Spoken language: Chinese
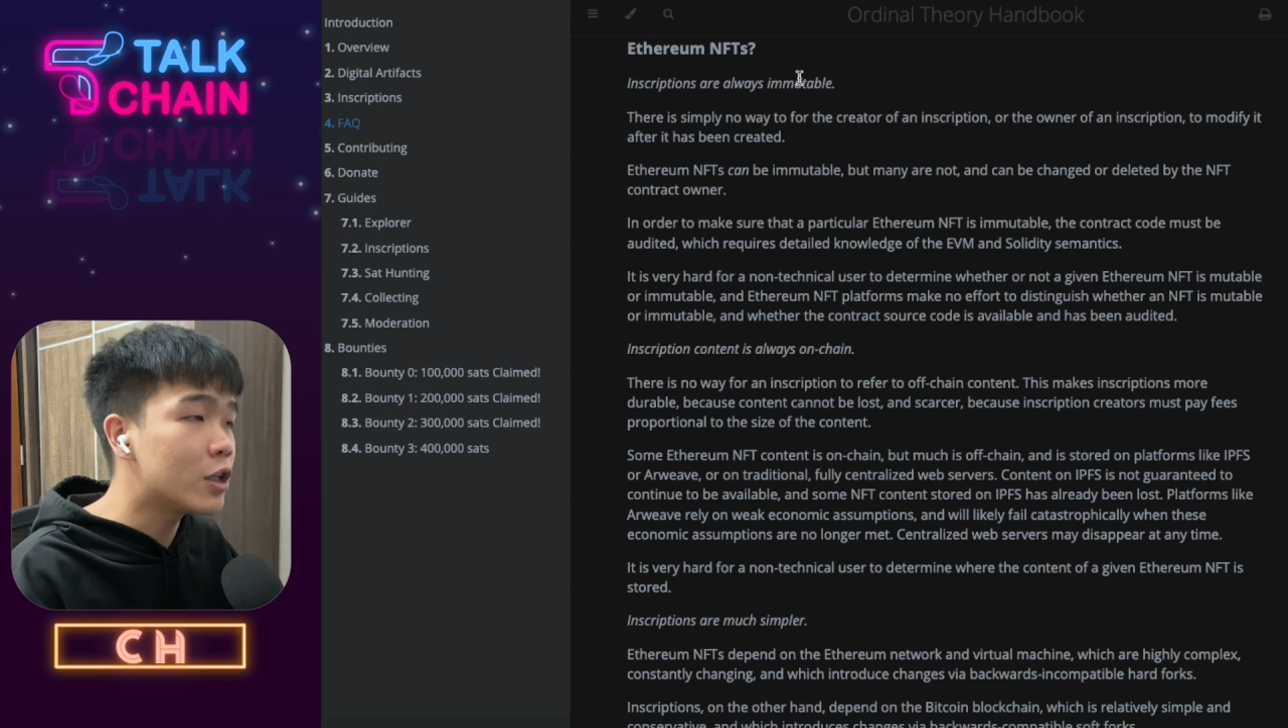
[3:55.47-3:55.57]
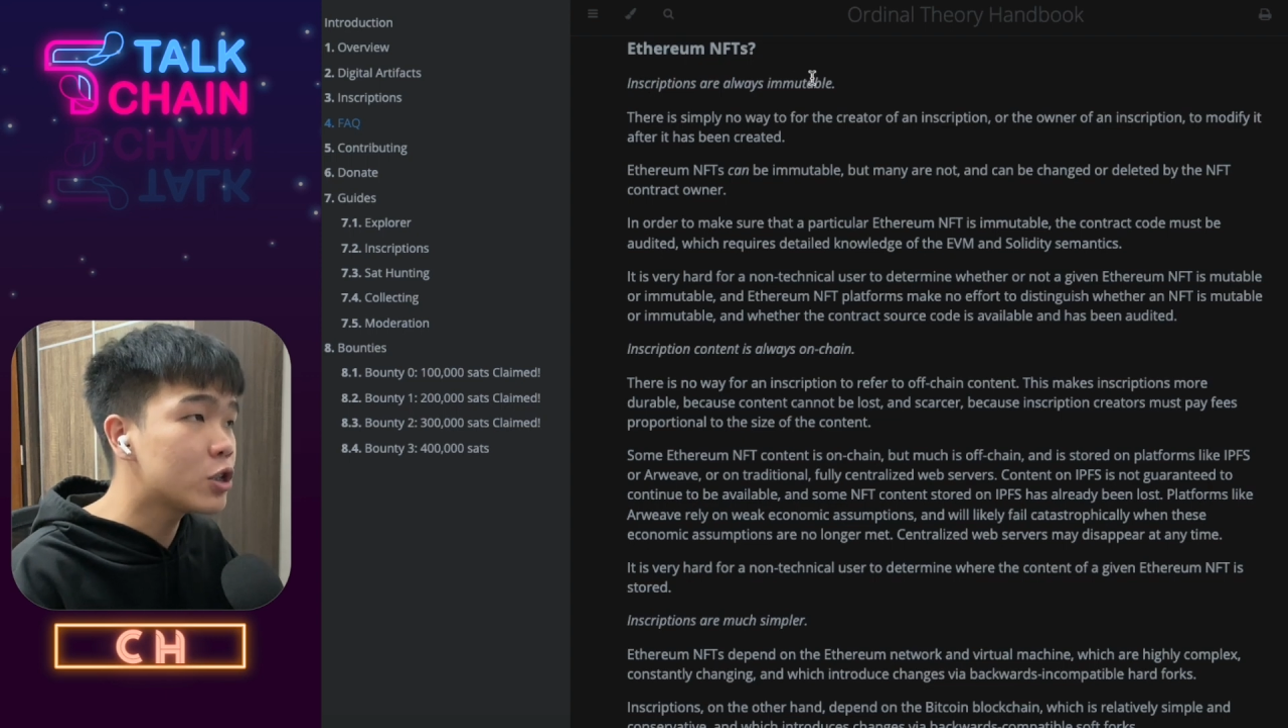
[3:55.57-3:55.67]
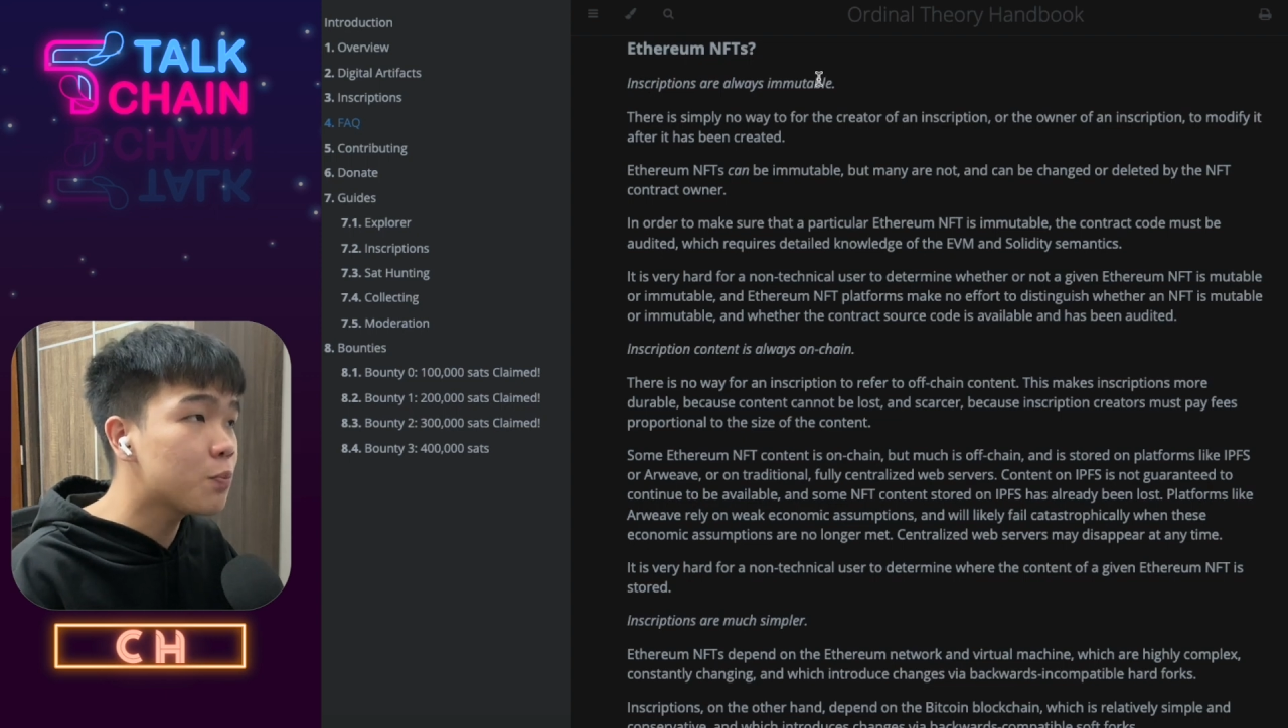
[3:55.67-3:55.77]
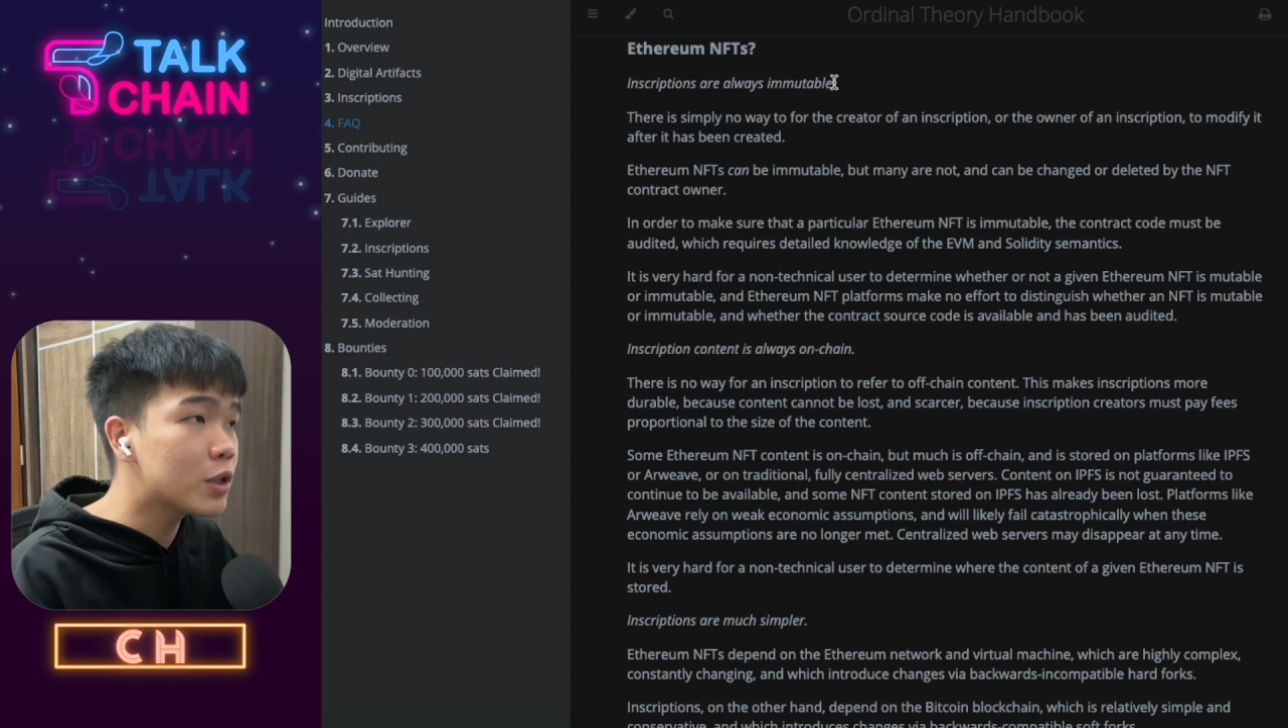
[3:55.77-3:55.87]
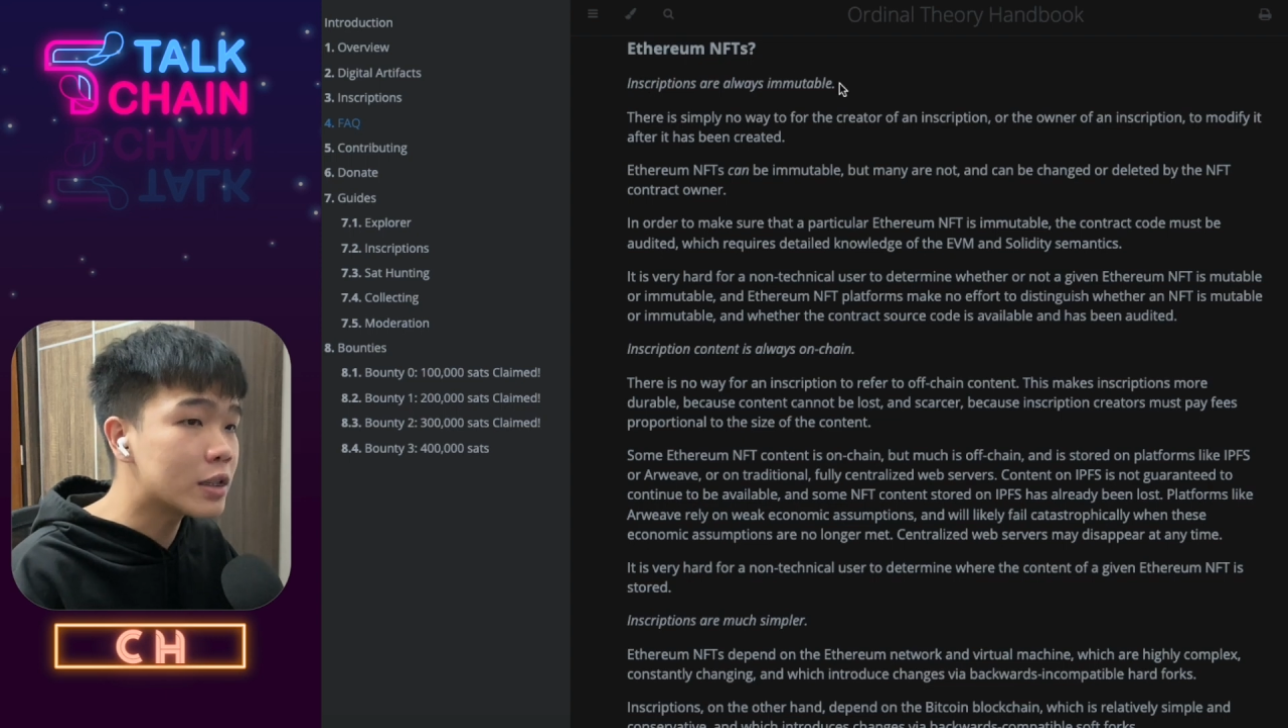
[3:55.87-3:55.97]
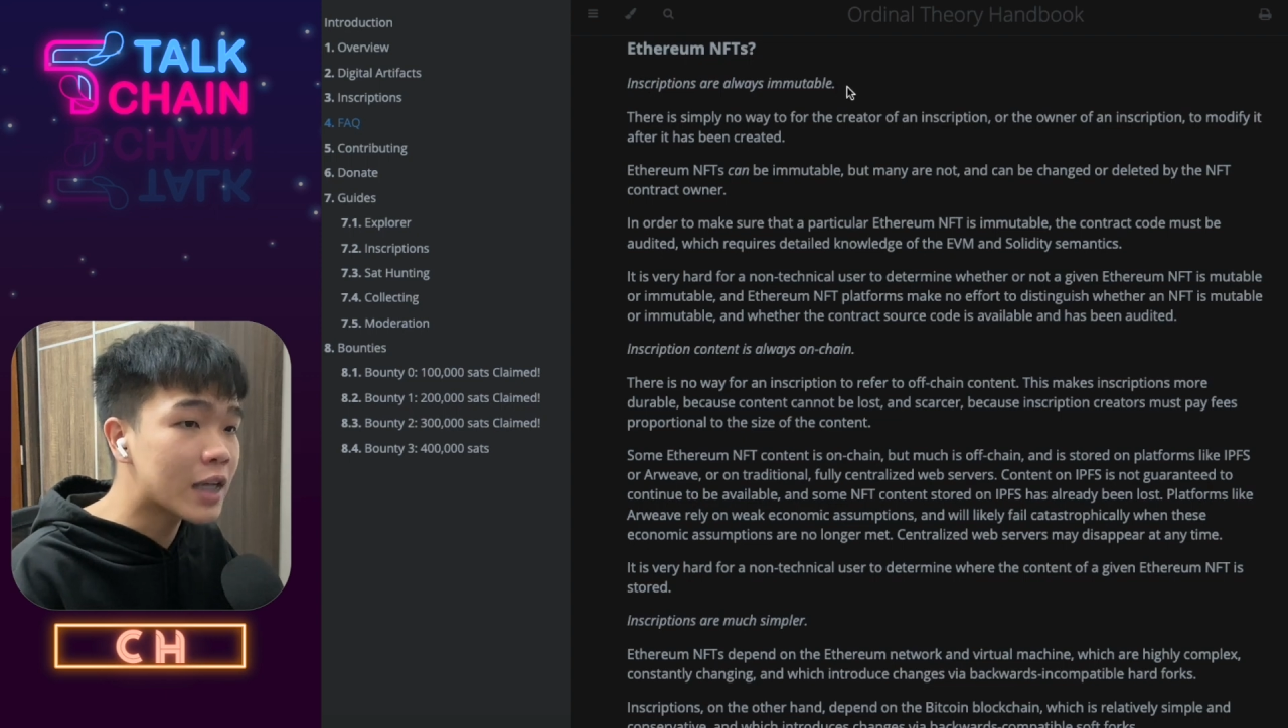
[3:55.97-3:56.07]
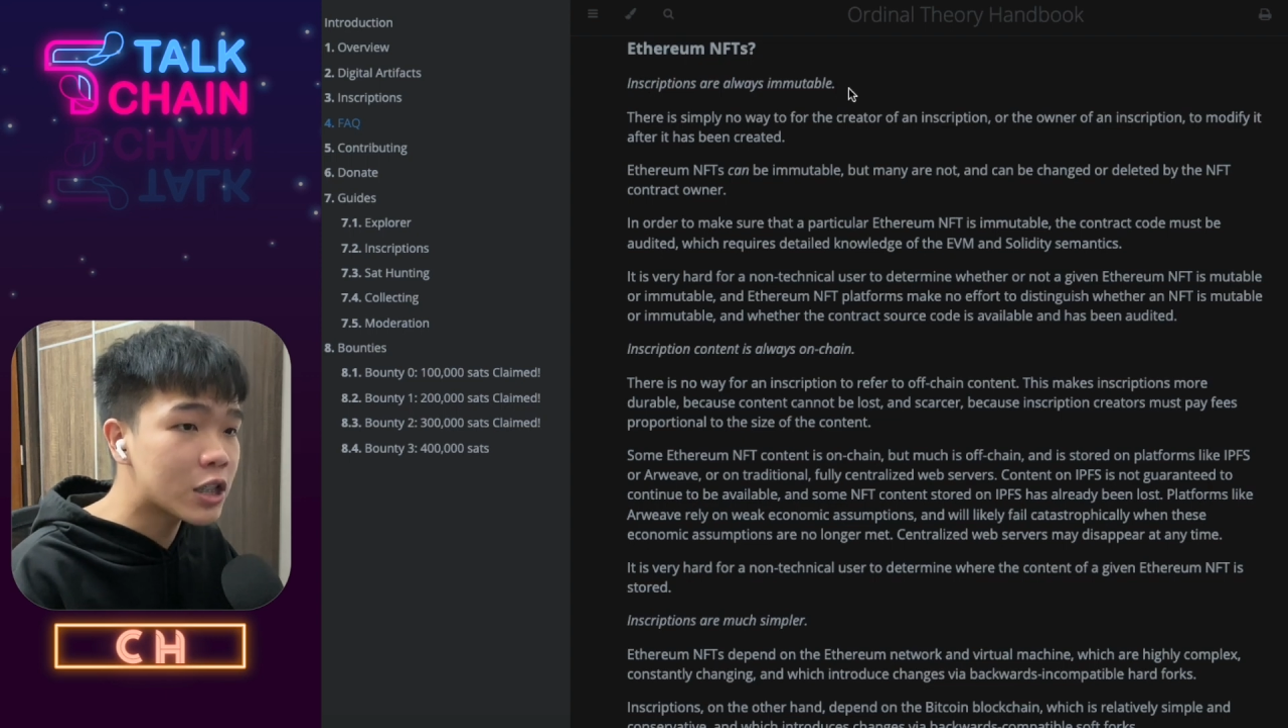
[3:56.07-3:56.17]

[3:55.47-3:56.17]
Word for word: 是不能在